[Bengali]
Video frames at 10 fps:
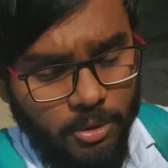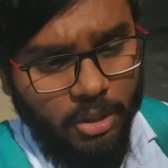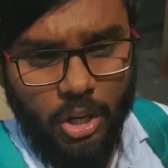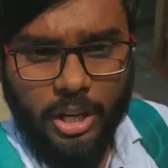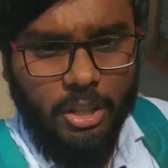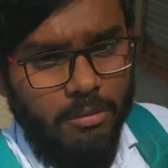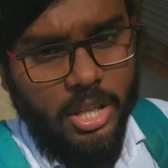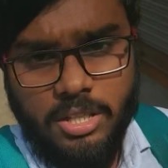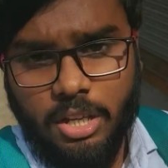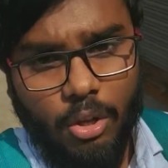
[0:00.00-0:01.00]
ভিতরে গিয়ে
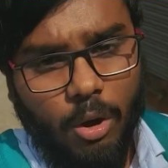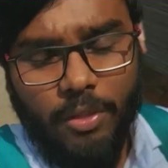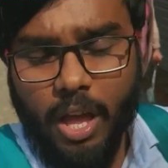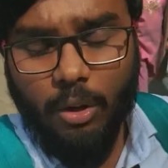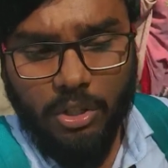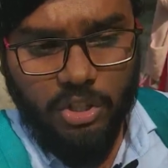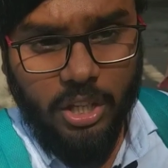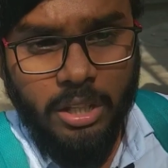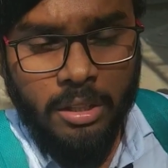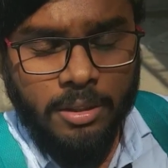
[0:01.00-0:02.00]
তোমাদের সাথে তো কথা
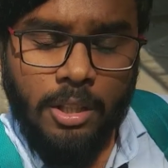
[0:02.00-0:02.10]
হচ্ছেই